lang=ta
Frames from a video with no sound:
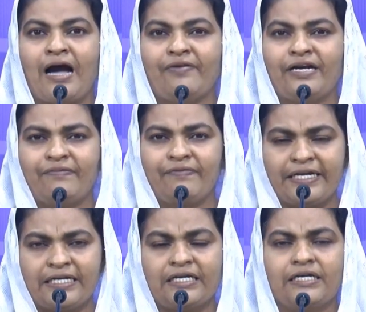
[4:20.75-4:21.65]
அவர்கள்
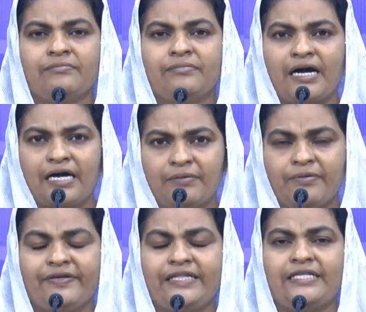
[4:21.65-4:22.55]
வெட்கம்
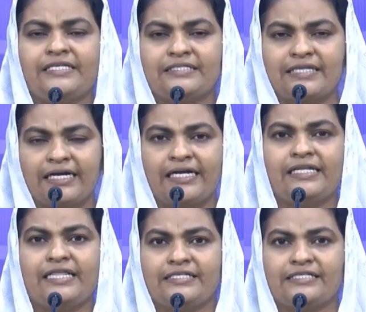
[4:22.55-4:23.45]
அனுபவித்த சகல
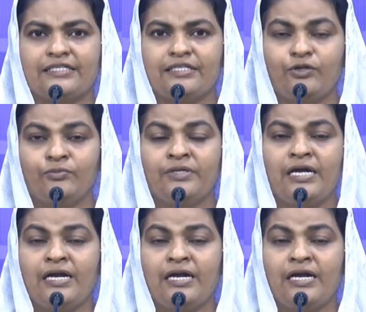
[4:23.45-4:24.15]
தேசத்திலும்